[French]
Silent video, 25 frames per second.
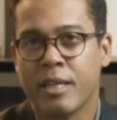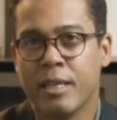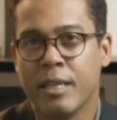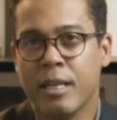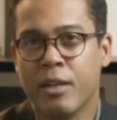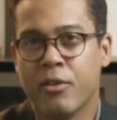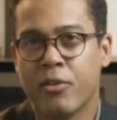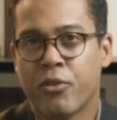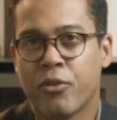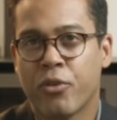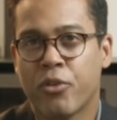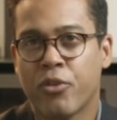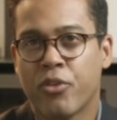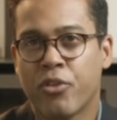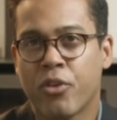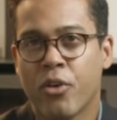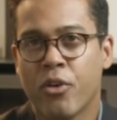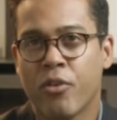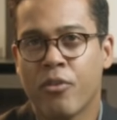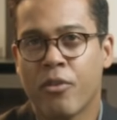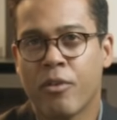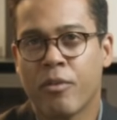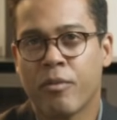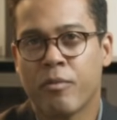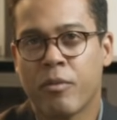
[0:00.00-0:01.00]
il se
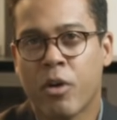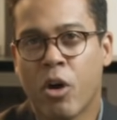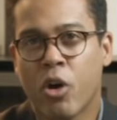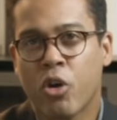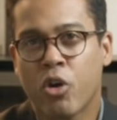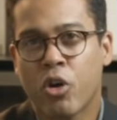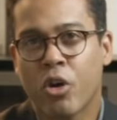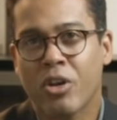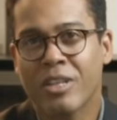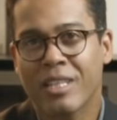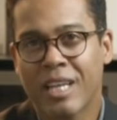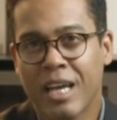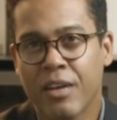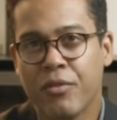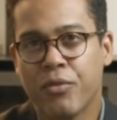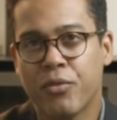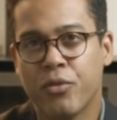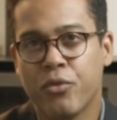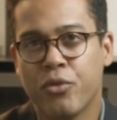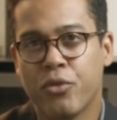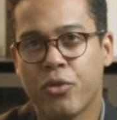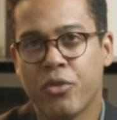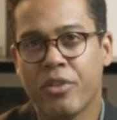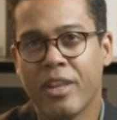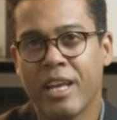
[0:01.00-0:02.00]
sent encore très
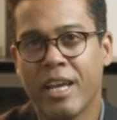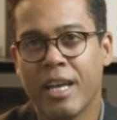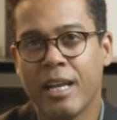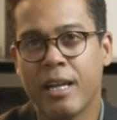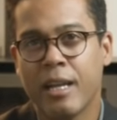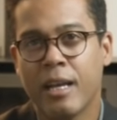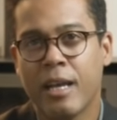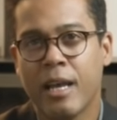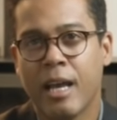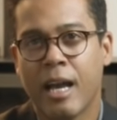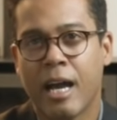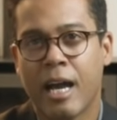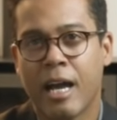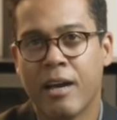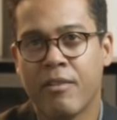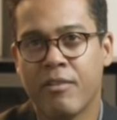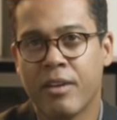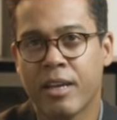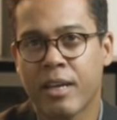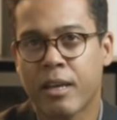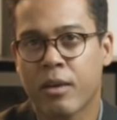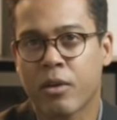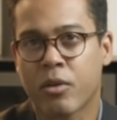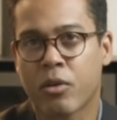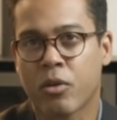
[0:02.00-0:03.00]
fusionnel
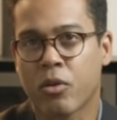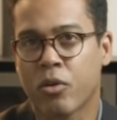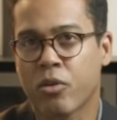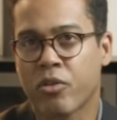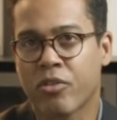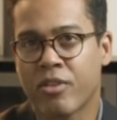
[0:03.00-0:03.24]
avec euh,